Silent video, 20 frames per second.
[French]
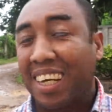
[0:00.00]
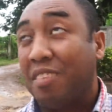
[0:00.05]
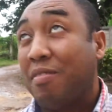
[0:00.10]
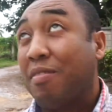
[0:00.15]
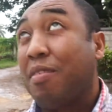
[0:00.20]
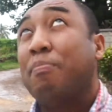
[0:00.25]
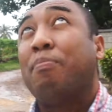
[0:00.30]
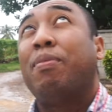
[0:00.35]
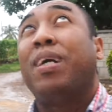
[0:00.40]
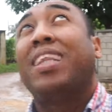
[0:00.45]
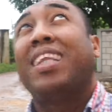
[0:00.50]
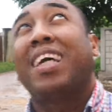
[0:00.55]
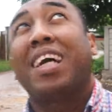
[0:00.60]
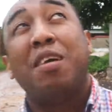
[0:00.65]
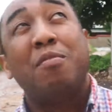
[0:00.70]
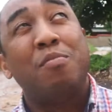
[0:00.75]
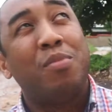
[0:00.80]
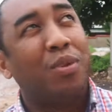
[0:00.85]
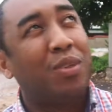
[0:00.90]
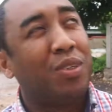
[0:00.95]
Il ne fait pas
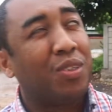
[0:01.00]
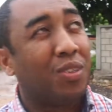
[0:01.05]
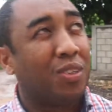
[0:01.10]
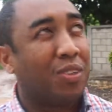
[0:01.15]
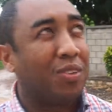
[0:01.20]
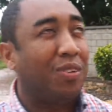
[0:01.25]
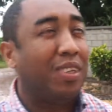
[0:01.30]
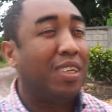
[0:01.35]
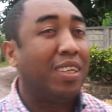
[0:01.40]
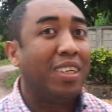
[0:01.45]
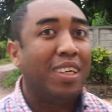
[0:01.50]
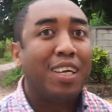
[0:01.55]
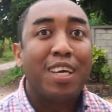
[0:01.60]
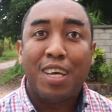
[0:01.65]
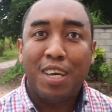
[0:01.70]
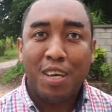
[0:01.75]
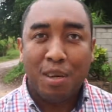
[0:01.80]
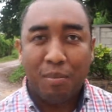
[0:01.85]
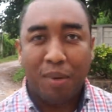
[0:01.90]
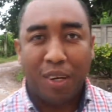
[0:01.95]
très beau aujourd'hui,
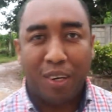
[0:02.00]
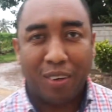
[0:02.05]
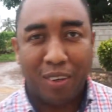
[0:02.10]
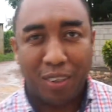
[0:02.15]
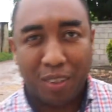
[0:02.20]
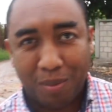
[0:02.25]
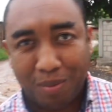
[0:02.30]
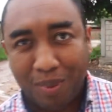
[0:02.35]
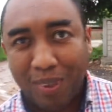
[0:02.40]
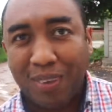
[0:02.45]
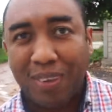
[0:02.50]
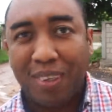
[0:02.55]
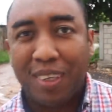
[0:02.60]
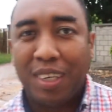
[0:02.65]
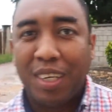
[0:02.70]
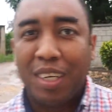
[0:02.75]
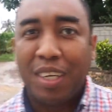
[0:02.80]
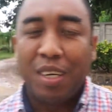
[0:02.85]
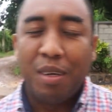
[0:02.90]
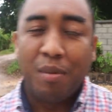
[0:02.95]
malheureusement,
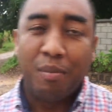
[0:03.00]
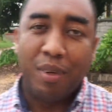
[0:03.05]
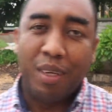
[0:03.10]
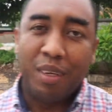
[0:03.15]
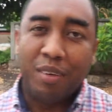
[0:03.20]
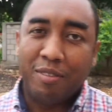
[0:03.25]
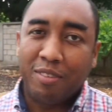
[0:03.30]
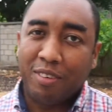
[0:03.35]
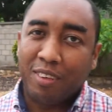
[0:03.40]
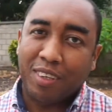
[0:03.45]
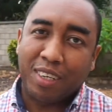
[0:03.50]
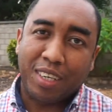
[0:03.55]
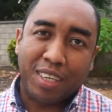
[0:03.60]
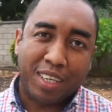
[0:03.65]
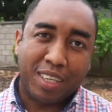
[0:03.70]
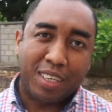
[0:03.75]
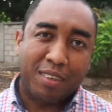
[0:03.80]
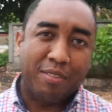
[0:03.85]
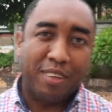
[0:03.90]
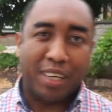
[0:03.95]
mais il,
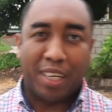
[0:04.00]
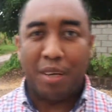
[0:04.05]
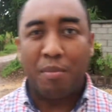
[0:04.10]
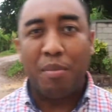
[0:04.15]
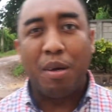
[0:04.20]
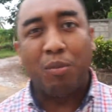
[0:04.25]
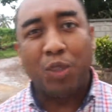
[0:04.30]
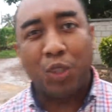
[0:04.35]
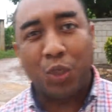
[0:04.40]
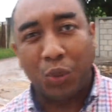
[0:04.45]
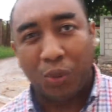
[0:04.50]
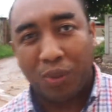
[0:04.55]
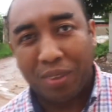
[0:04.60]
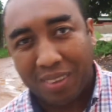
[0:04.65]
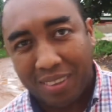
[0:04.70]
fait quand même chaud.